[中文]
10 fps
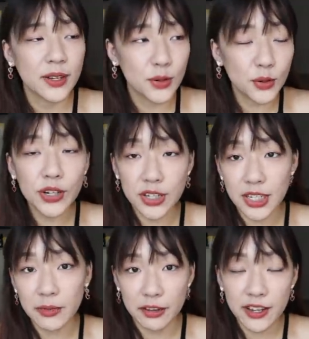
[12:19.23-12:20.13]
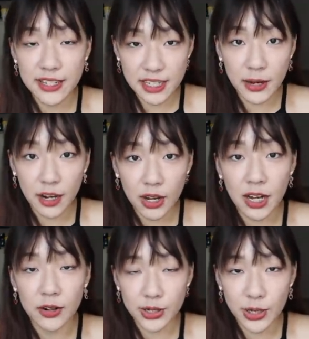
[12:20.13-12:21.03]
如果有张免费机票的
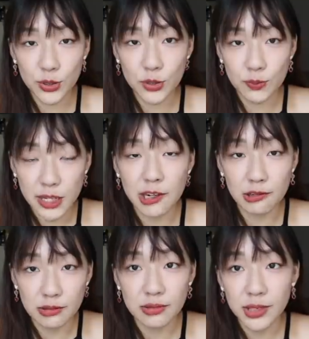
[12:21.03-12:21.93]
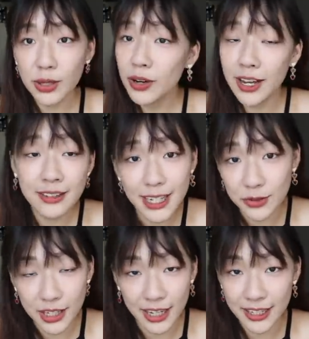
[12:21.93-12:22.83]
话，我会去秘鲁，因为我很
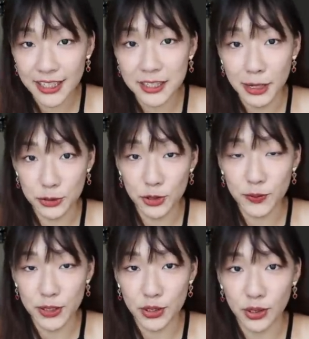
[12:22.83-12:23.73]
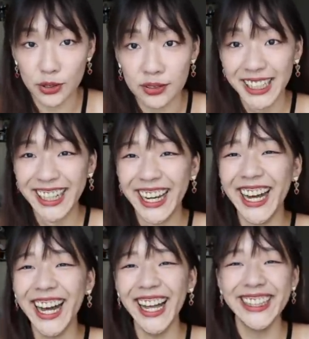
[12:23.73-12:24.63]
想去看那个马丘比丘。
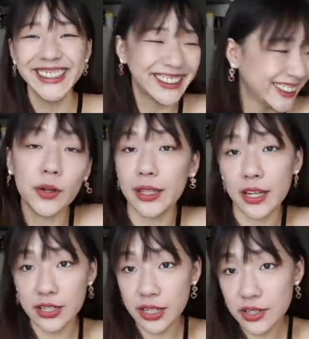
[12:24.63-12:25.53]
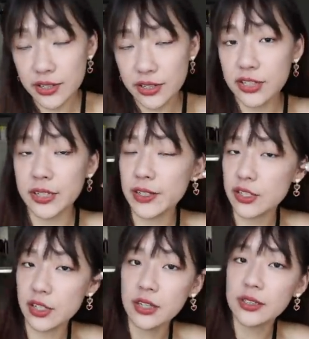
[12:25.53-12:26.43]
我的生日是什么
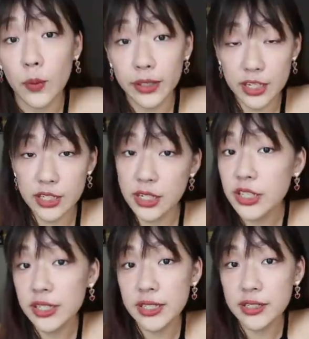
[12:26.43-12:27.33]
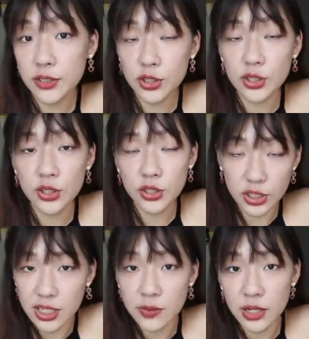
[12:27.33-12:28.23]
时候？我的生日呢是
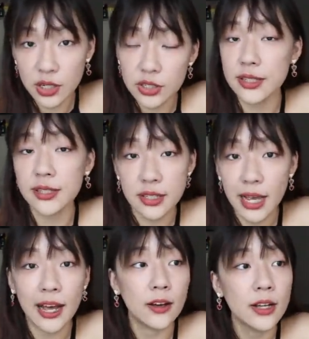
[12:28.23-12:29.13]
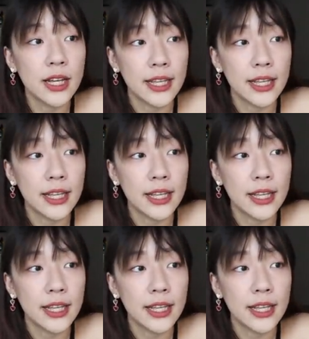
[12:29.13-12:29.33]
11月24号。